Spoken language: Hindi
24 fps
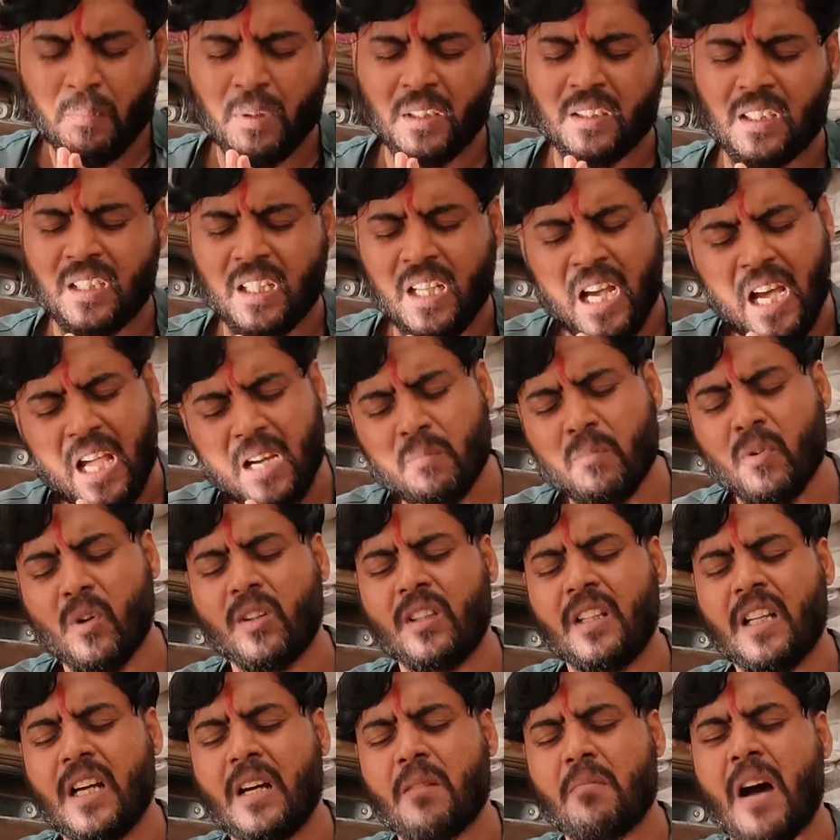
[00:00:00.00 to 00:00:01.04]
पत्रकार
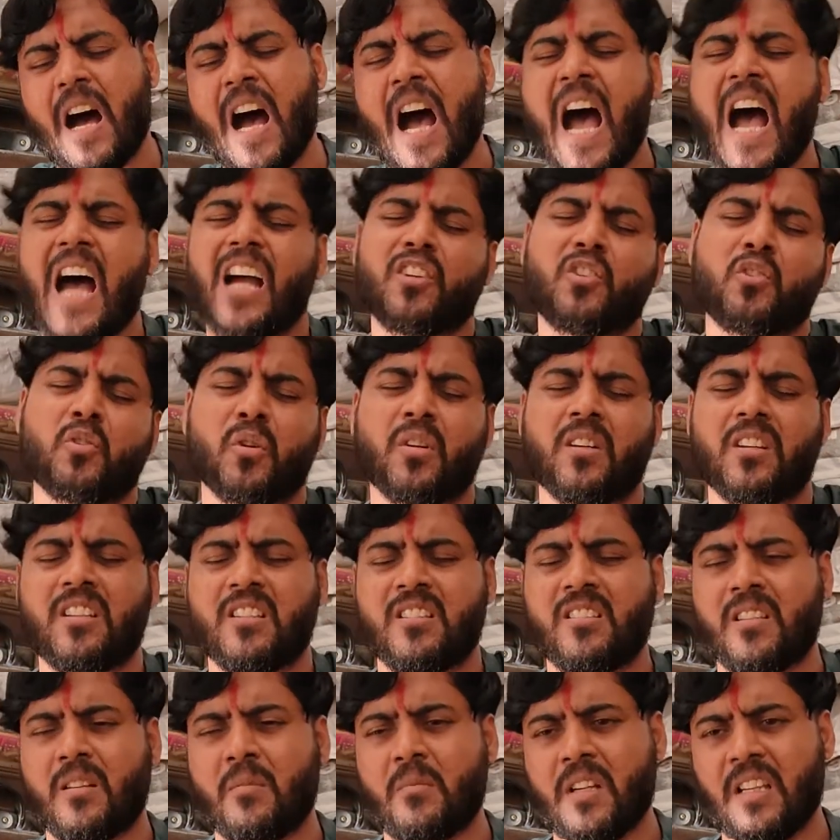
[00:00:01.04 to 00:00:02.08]
महोदय हम हाथ जोड़
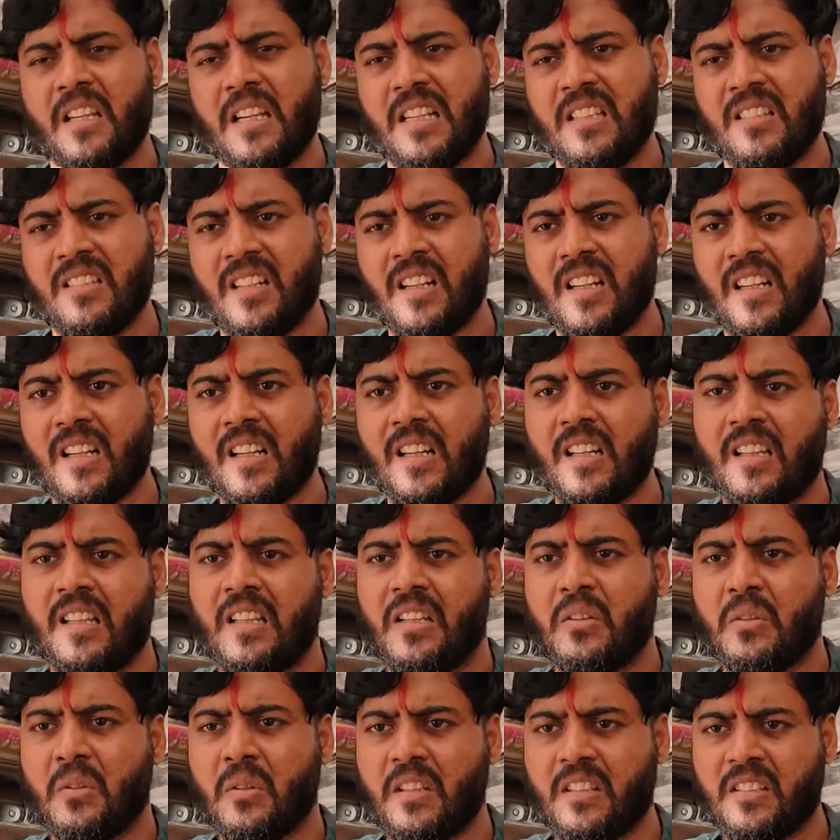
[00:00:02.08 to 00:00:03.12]
समय याचना करते
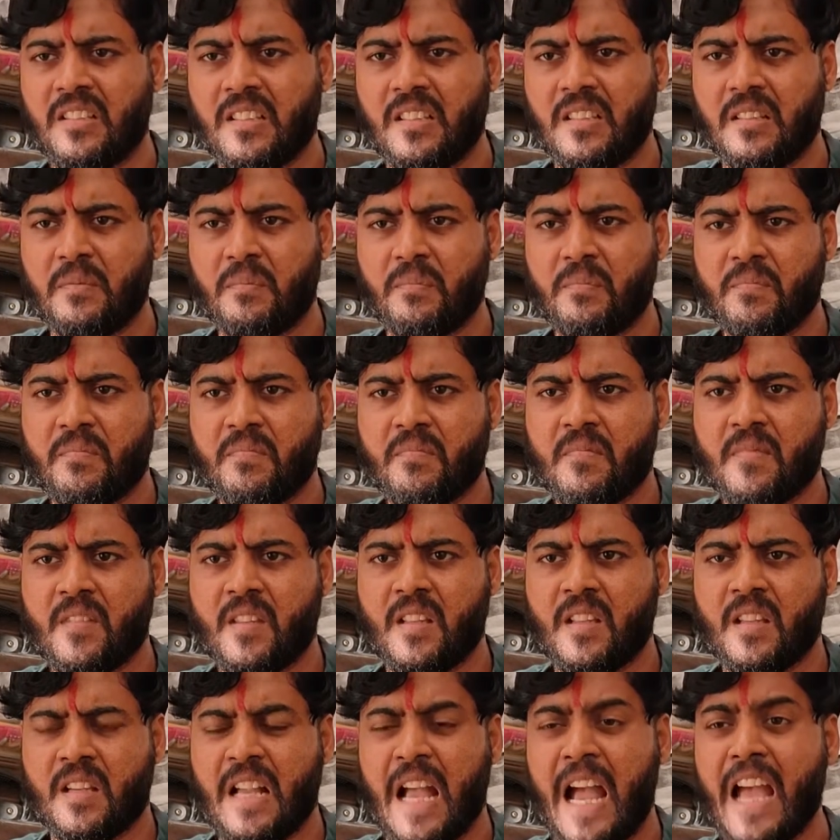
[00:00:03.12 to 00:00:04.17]
हैं तोरे से
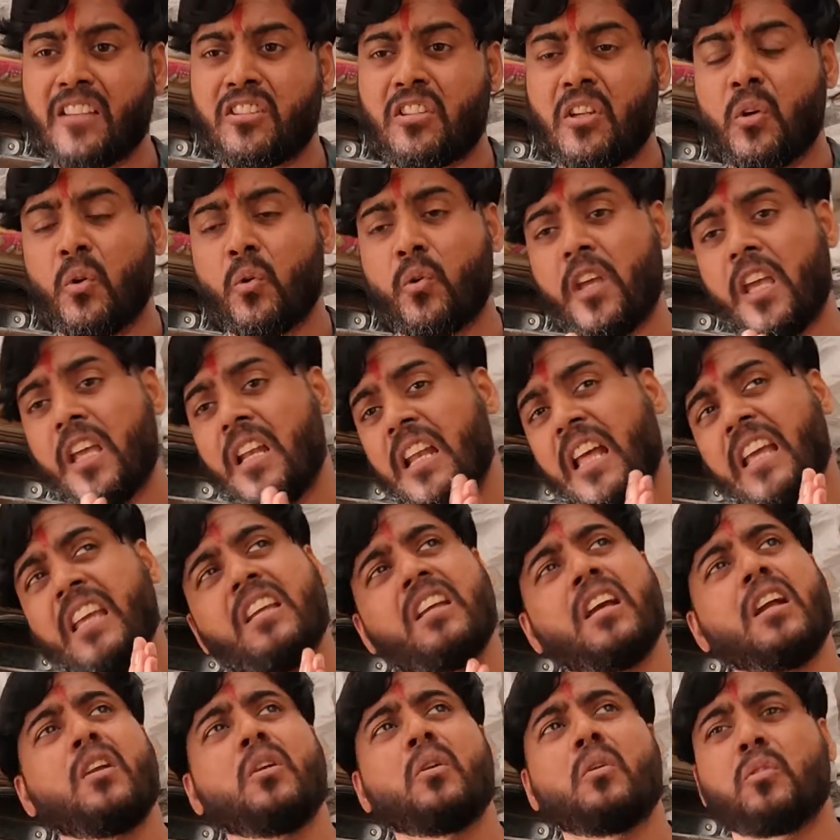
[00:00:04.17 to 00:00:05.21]
कैसे नो कि
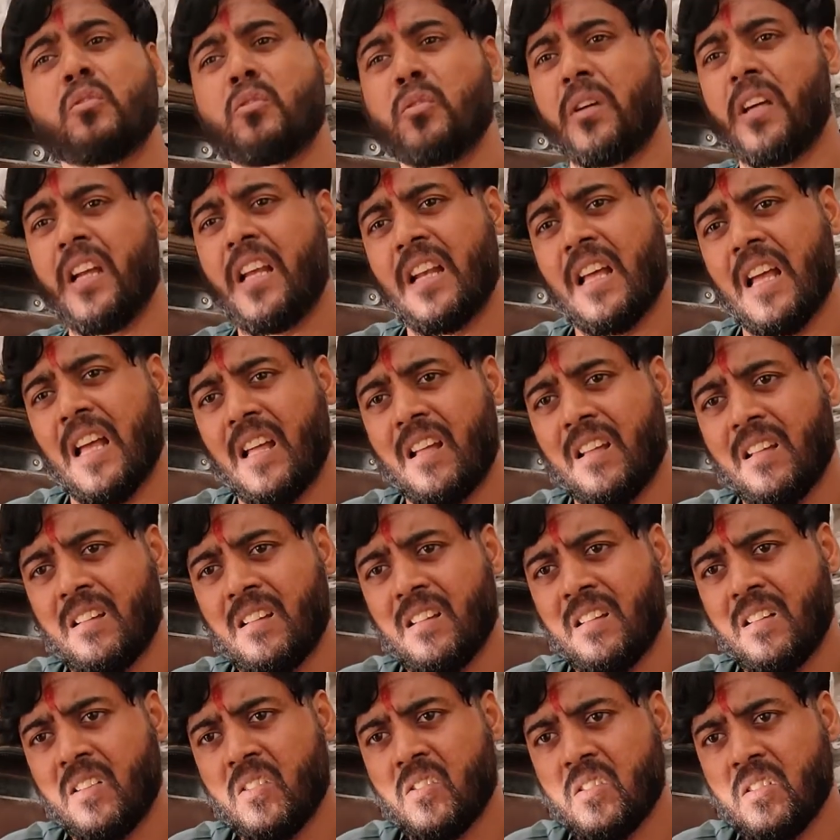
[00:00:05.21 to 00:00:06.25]
लइकन लोग जो है ना
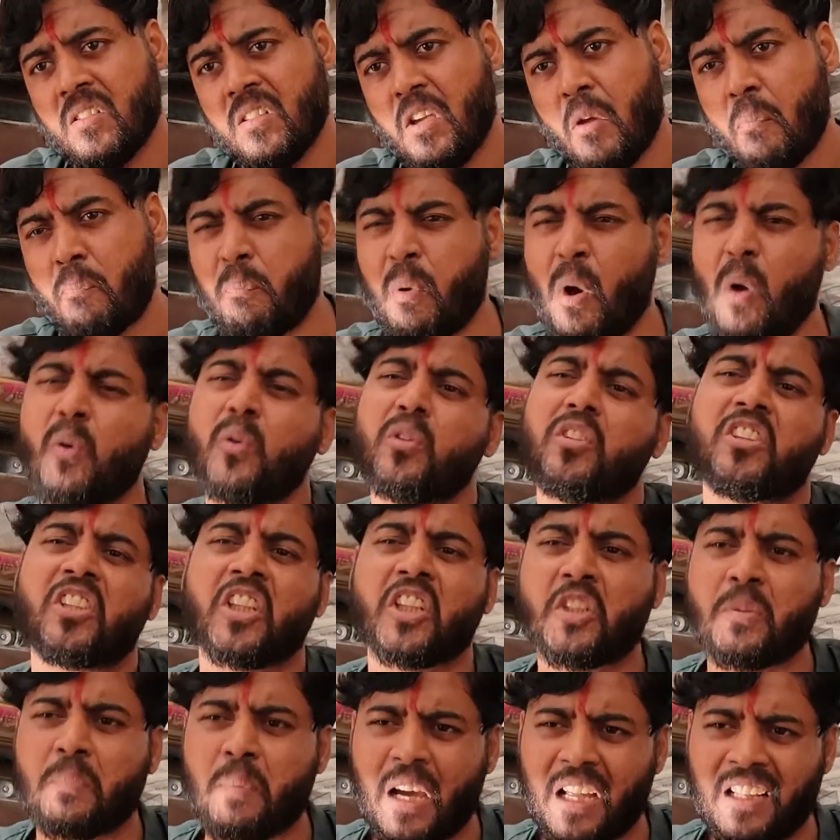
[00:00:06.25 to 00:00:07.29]
ये बहुत
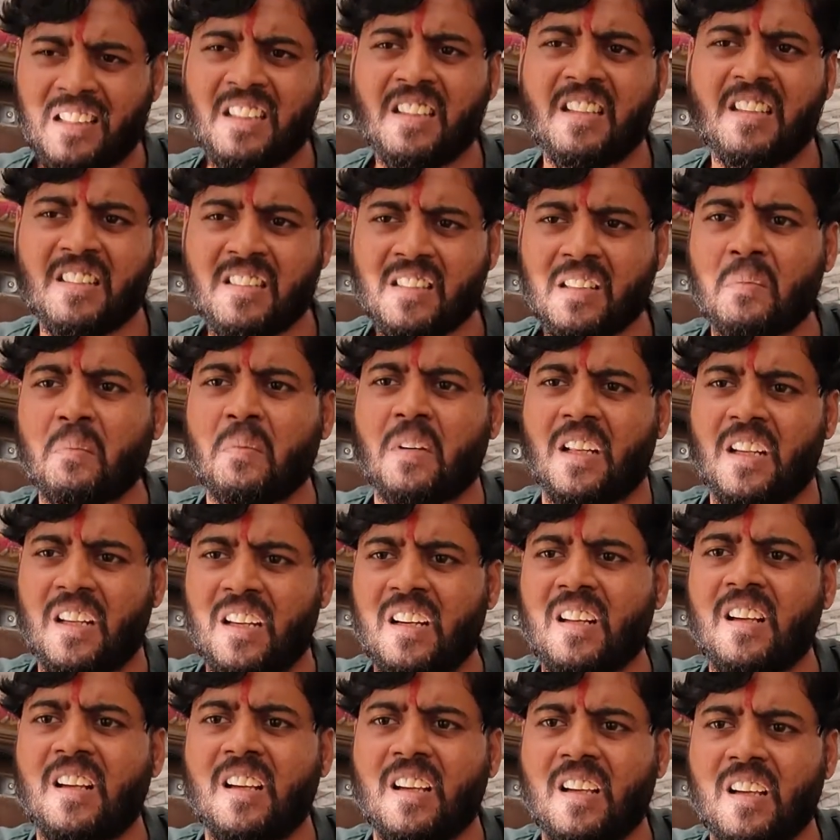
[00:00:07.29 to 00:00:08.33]
जज्बाती किस्म का
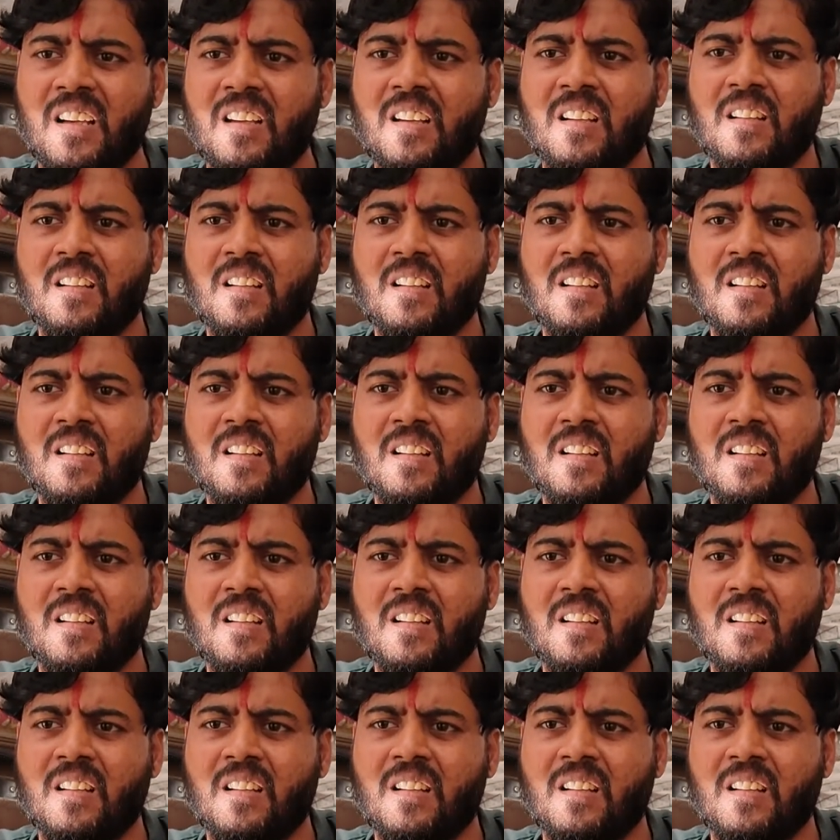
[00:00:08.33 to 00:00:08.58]
लड़का